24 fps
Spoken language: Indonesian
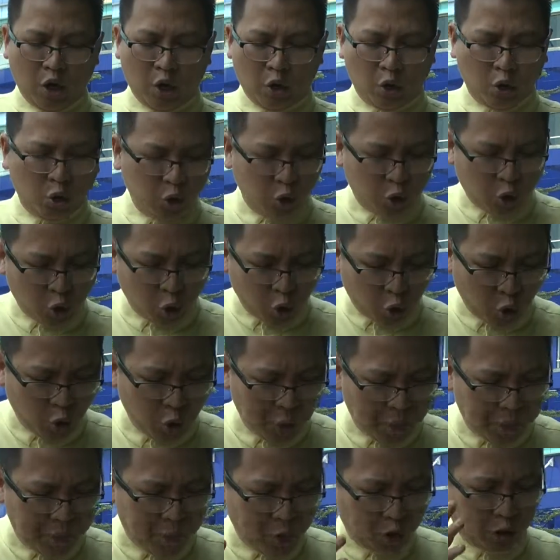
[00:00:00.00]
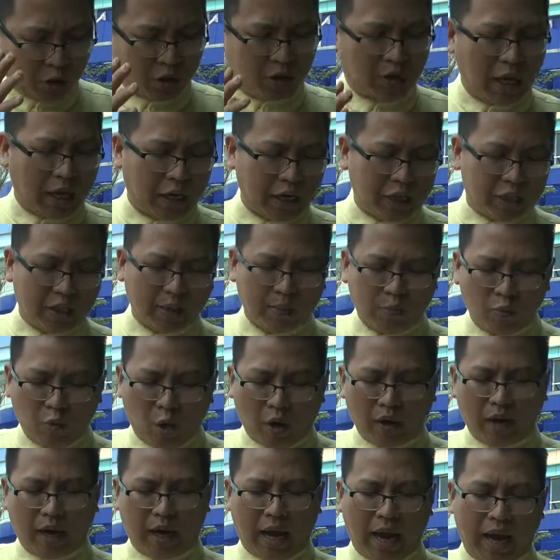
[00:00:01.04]
untuk luput dari
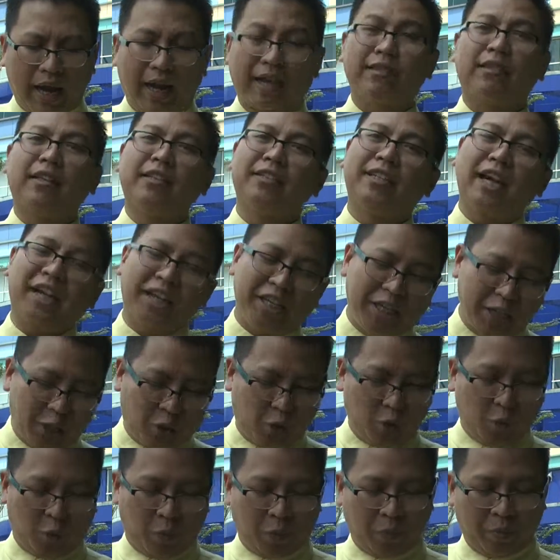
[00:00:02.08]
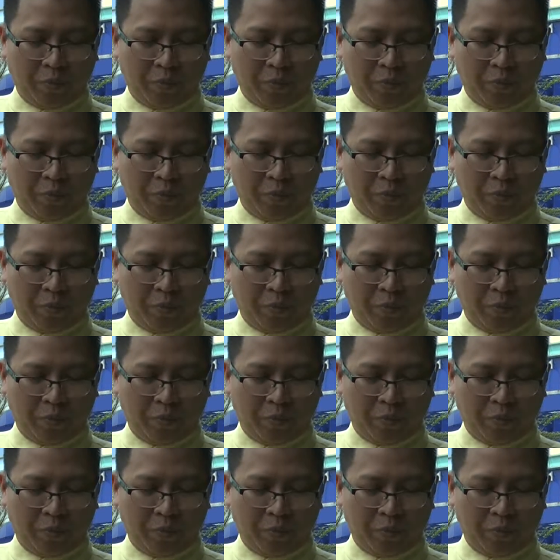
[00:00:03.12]
semua yang akan terjadi itu,